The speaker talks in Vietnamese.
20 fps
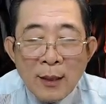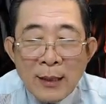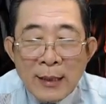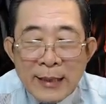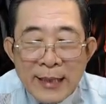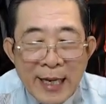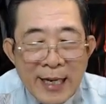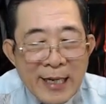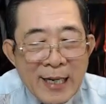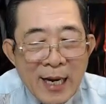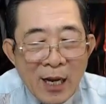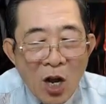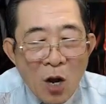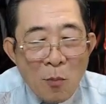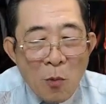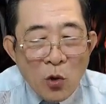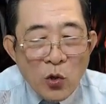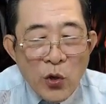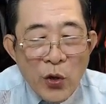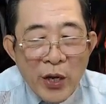Chỉ là có
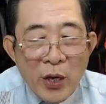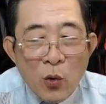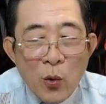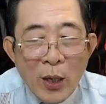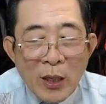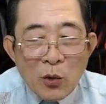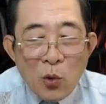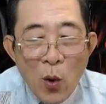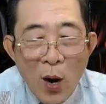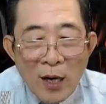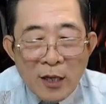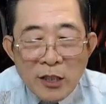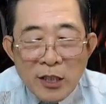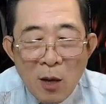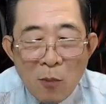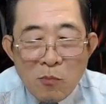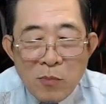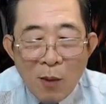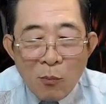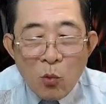một chuyện quanh quẩn
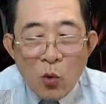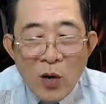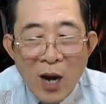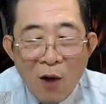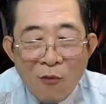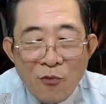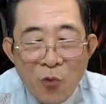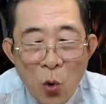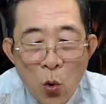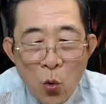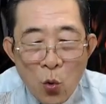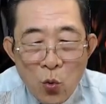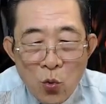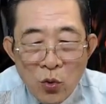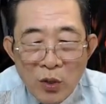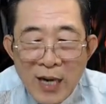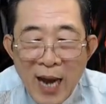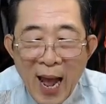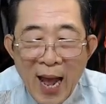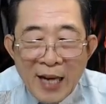trong lòng của lão phu
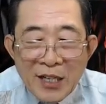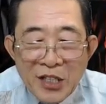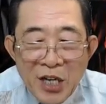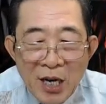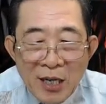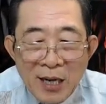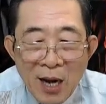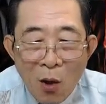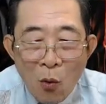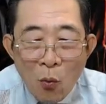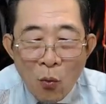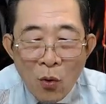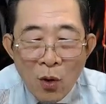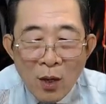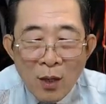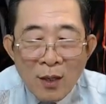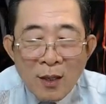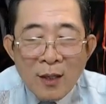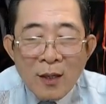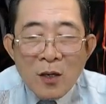đã rất lâu,
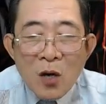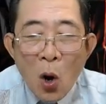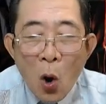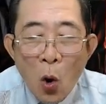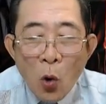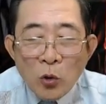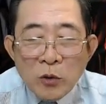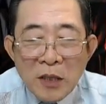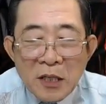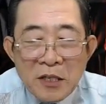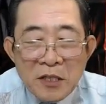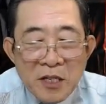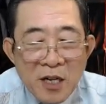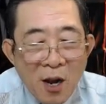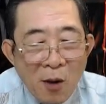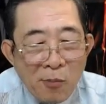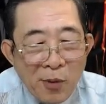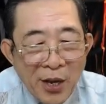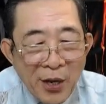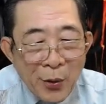khổ tư
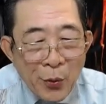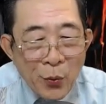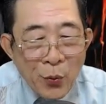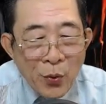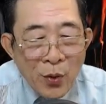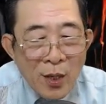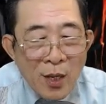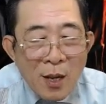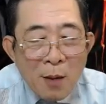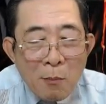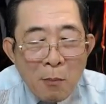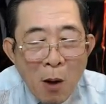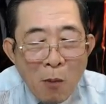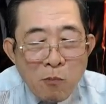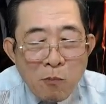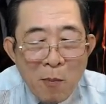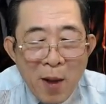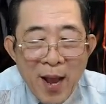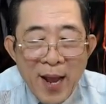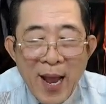không hiểu,
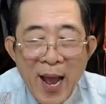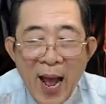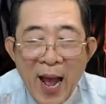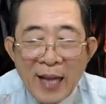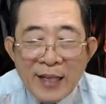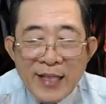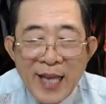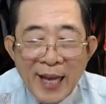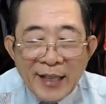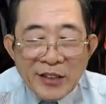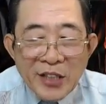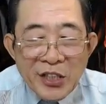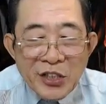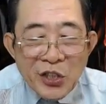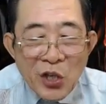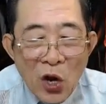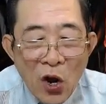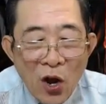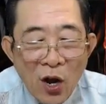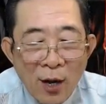mong bệ hạ giải thích
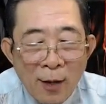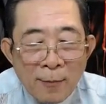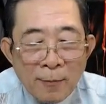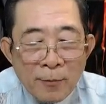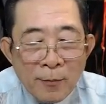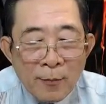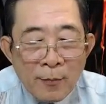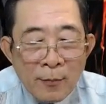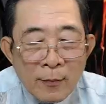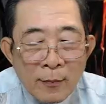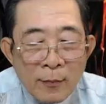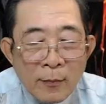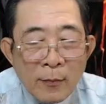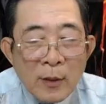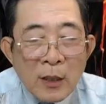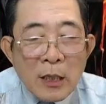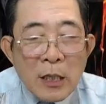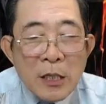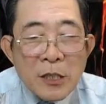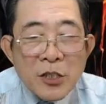cho.
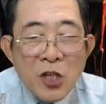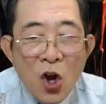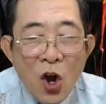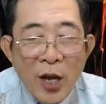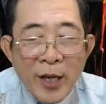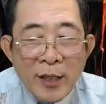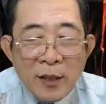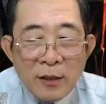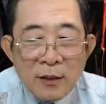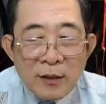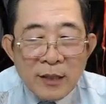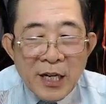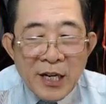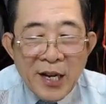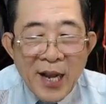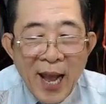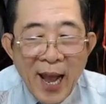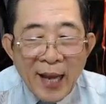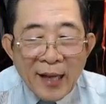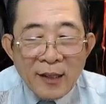Cứ nói, đừng
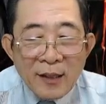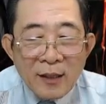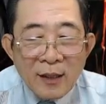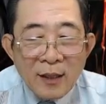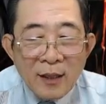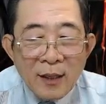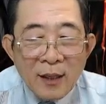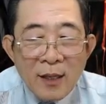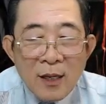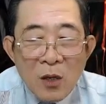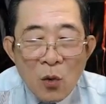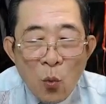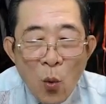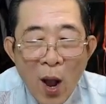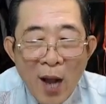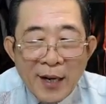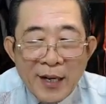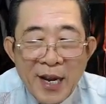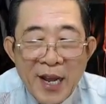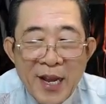ngại.
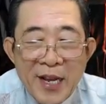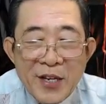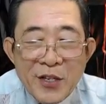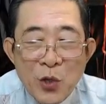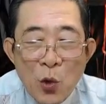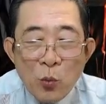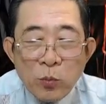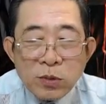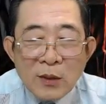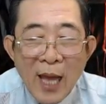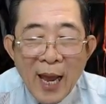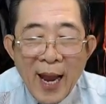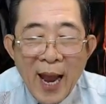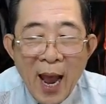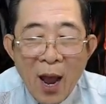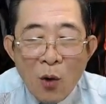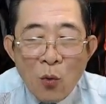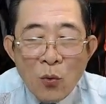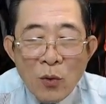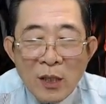Hoàng đế dùng tài
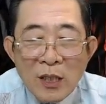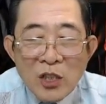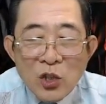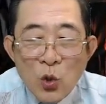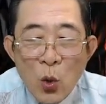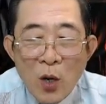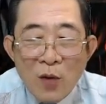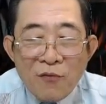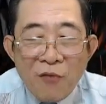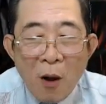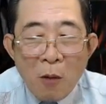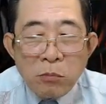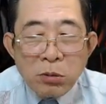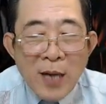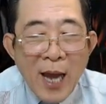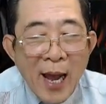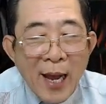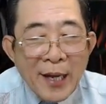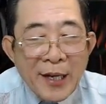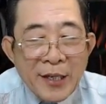áo, Xuân Phong
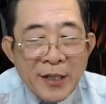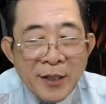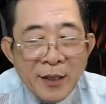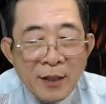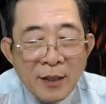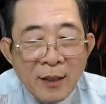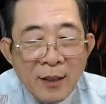đắc ý.